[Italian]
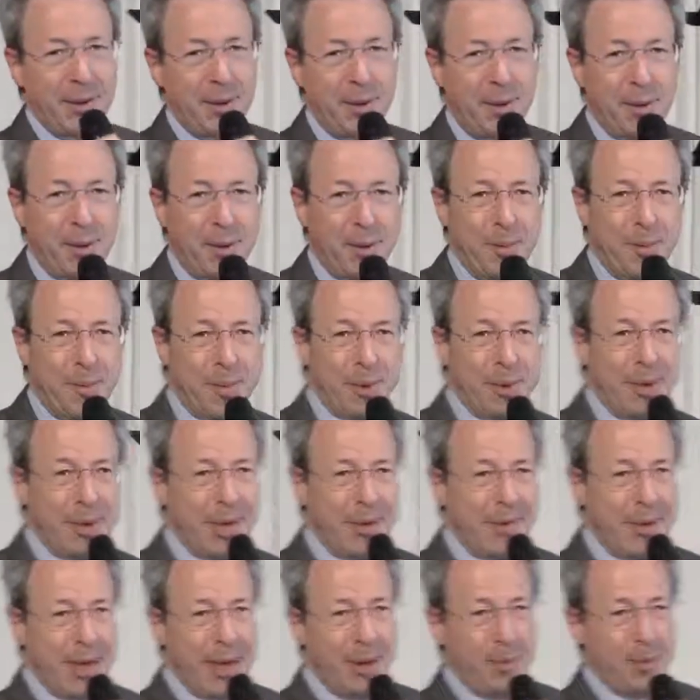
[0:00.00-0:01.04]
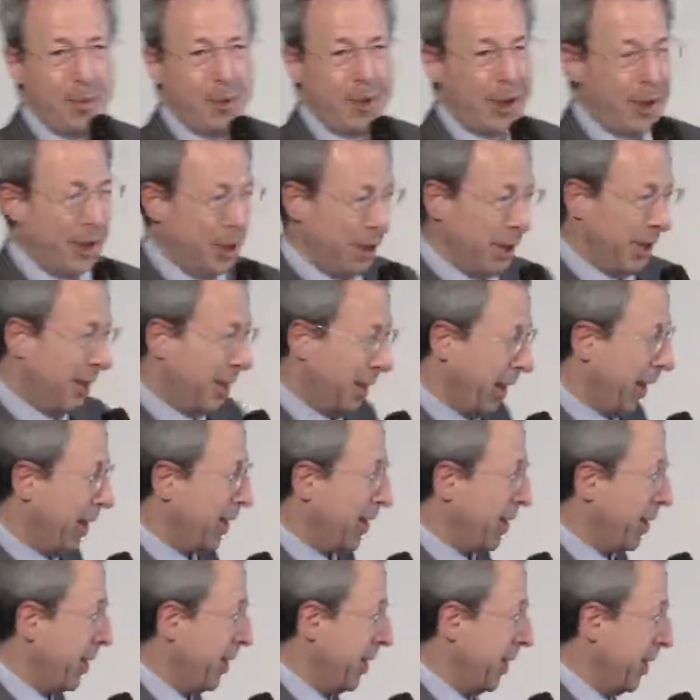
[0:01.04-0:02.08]
Non potevamo a
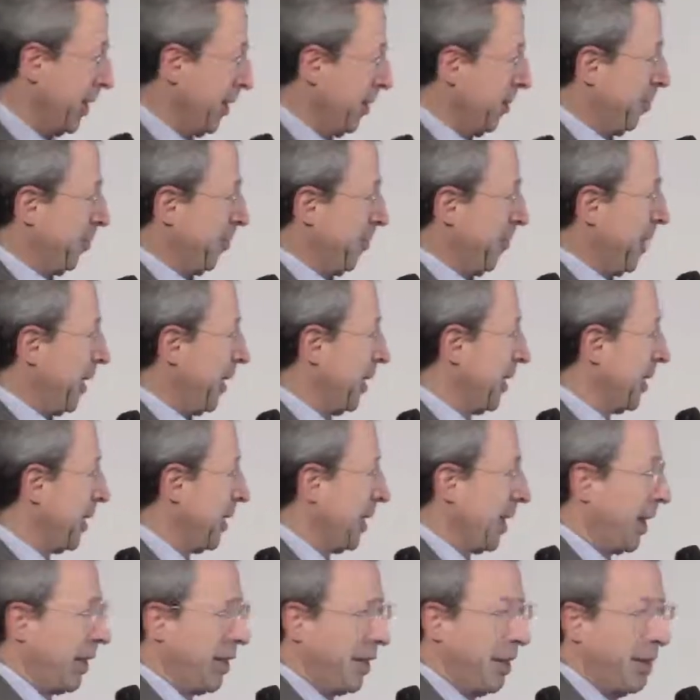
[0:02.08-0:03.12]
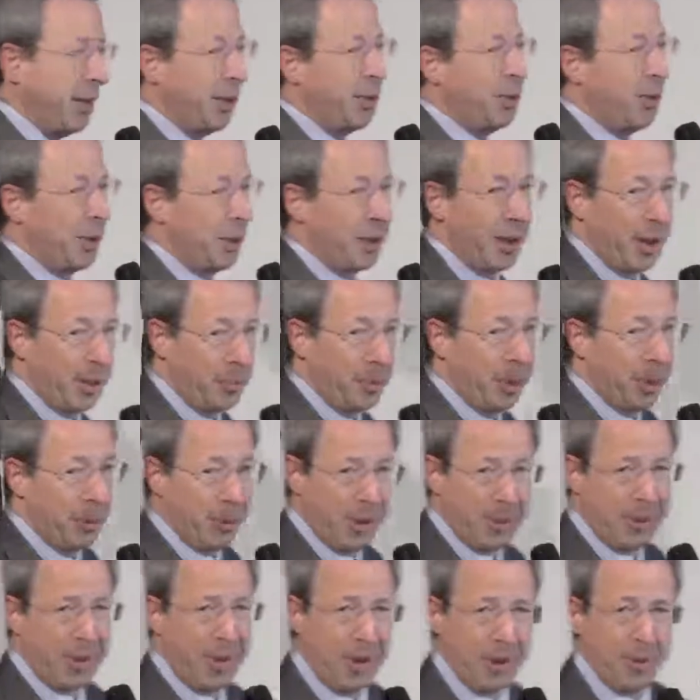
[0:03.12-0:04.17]
cent'anni dall'inizio della
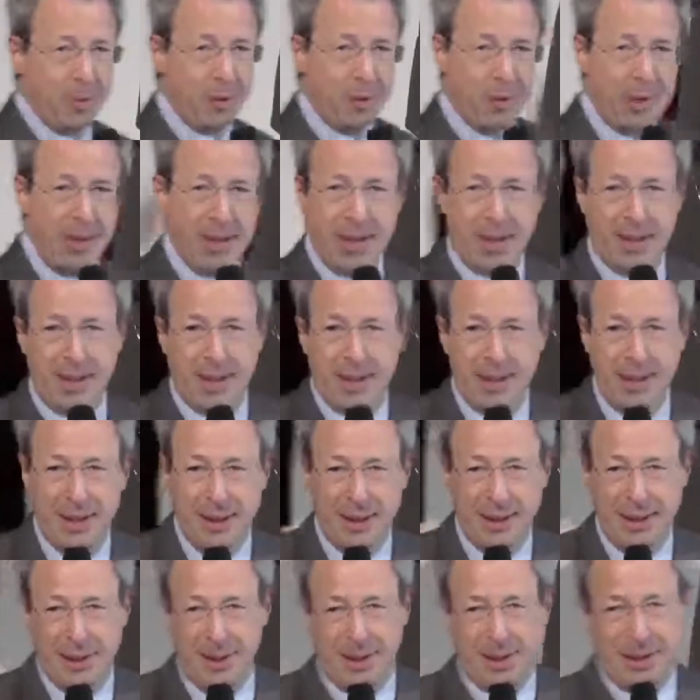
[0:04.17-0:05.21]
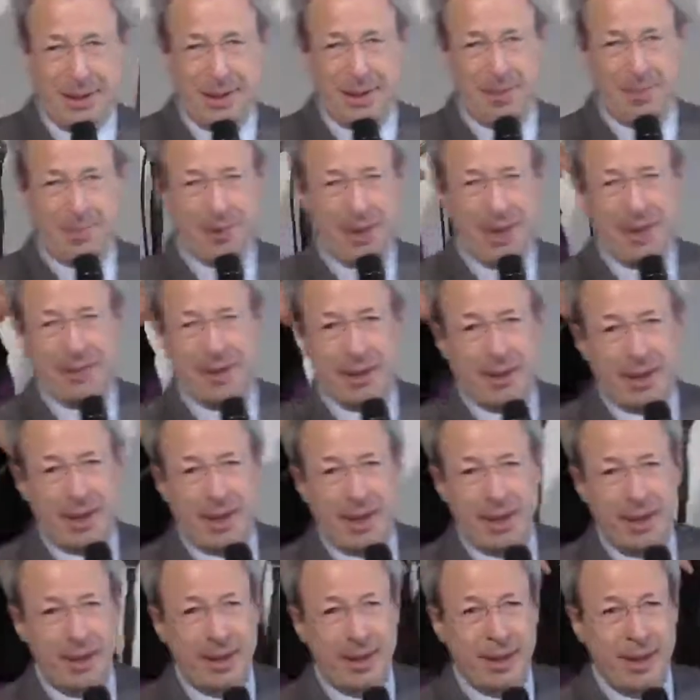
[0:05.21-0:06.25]
Prima Guerra Mondiale eh,
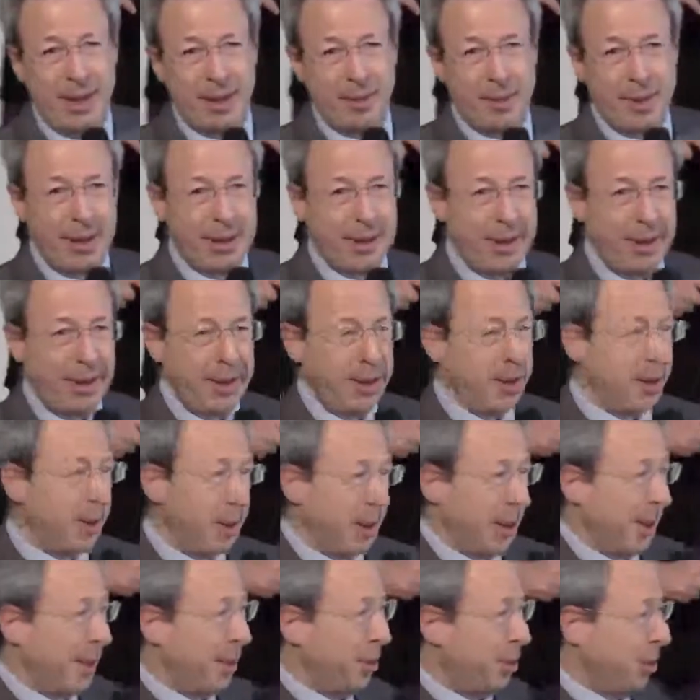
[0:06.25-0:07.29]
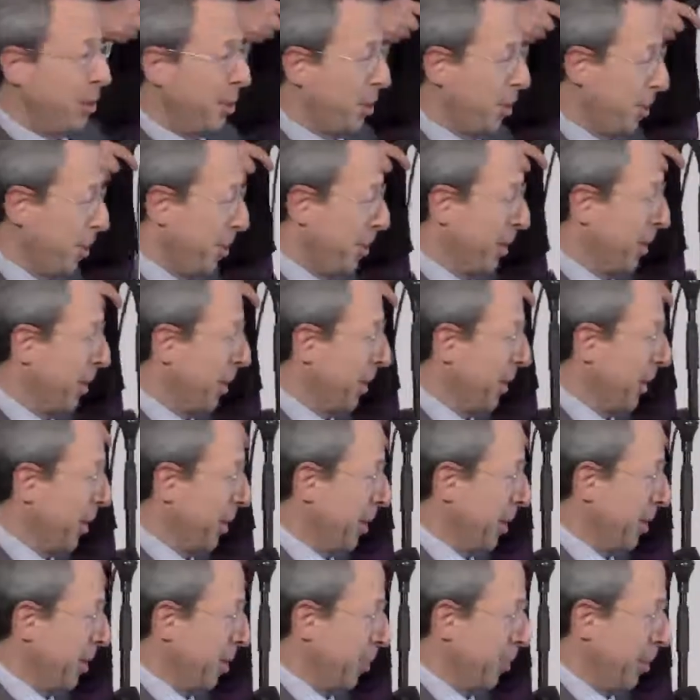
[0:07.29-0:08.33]
evitare il tema dell'intreccio
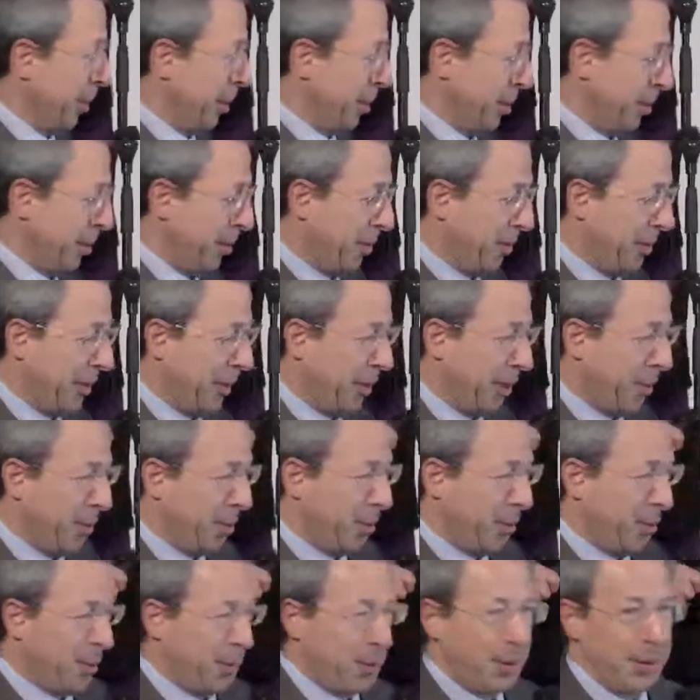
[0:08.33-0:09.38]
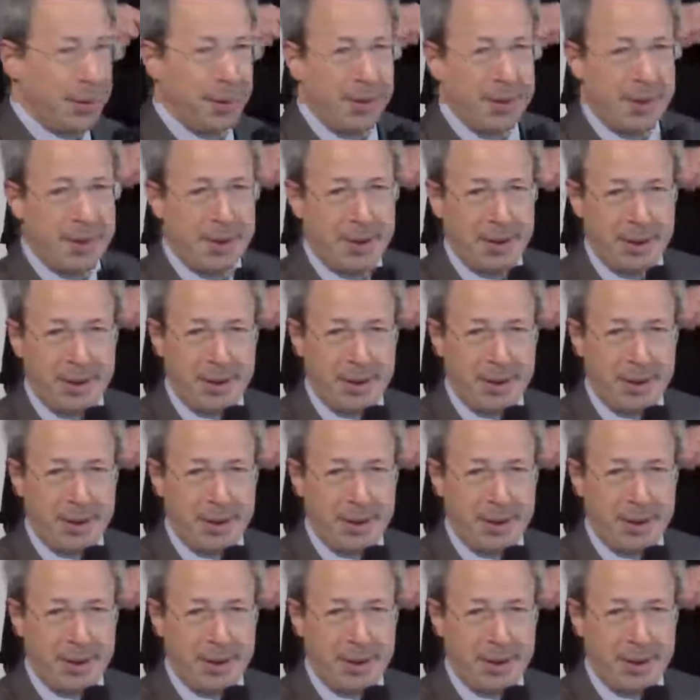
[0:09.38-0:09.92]
spesso velenoso